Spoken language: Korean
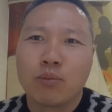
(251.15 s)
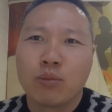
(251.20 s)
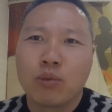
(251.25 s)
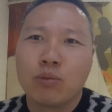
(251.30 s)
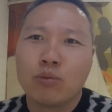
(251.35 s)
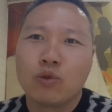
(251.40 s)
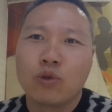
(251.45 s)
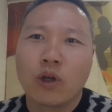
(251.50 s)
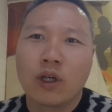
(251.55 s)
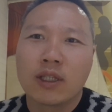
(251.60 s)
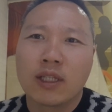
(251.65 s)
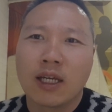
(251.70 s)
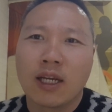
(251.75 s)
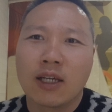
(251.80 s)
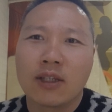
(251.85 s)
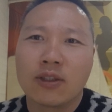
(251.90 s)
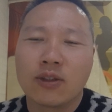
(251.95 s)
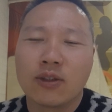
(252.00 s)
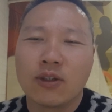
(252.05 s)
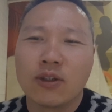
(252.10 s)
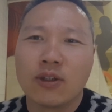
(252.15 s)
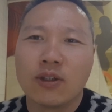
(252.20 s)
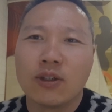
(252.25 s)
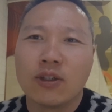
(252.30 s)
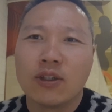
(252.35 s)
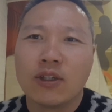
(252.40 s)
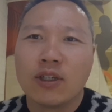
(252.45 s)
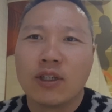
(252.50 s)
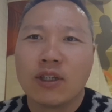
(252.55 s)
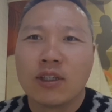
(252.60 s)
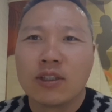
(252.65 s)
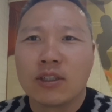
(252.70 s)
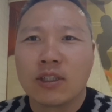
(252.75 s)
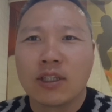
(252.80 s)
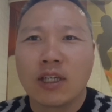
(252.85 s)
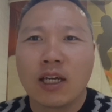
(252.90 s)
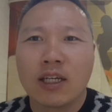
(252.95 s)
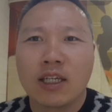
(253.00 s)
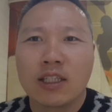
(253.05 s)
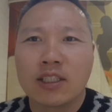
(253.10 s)
품종에 따라서
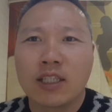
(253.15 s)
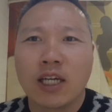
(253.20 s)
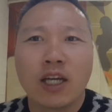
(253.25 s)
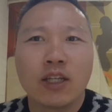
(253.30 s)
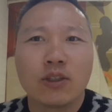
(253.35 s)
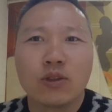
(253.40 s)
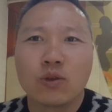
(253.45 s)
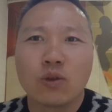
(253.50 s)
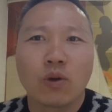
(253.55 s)
성향의 차이는